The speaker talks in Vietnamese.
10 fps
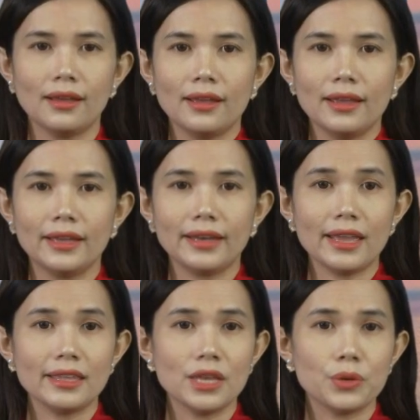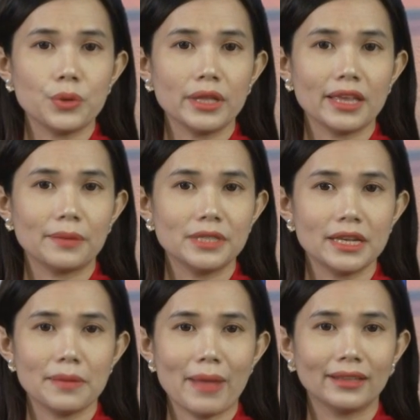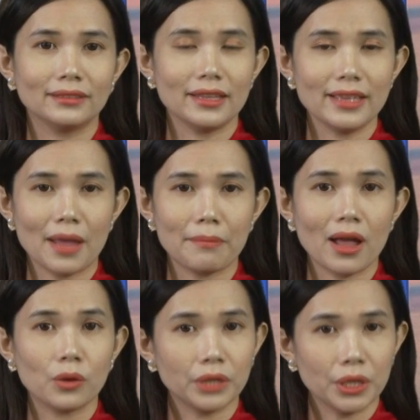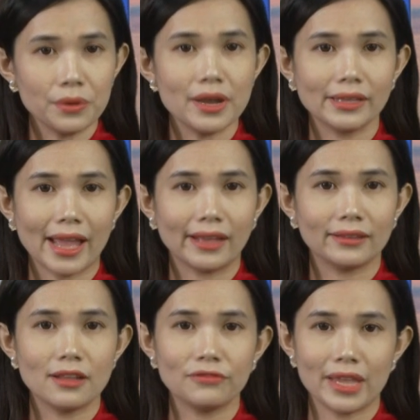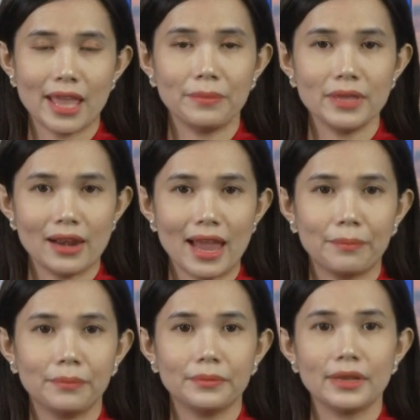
Hiện nay, nhiều doanh nghiệp trên địa bàn tỉnh Cà Mau thiếu đơn hàng nên phải giảm giờ làm